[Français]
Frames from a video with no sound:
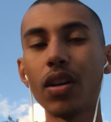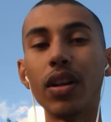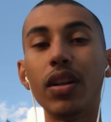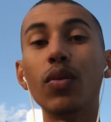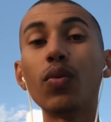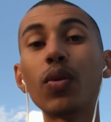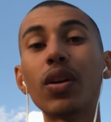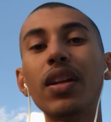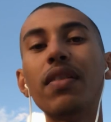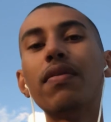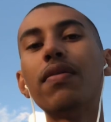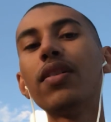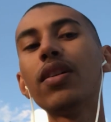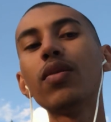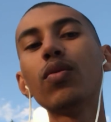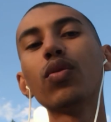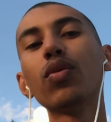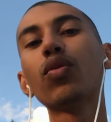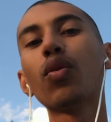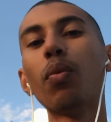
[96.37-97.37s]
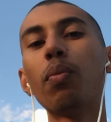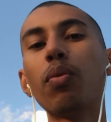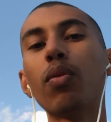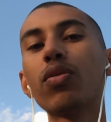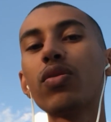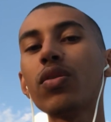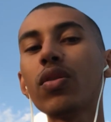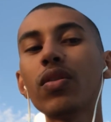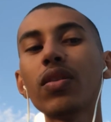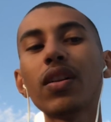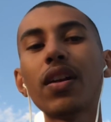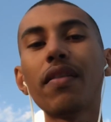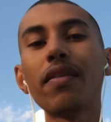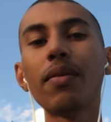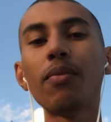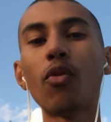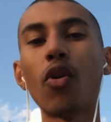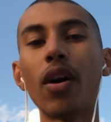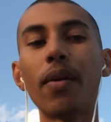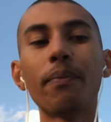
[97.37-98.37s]
Et donc les 20 autres pourcents avaient
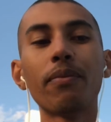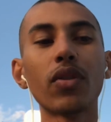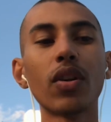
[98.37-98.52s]
moins.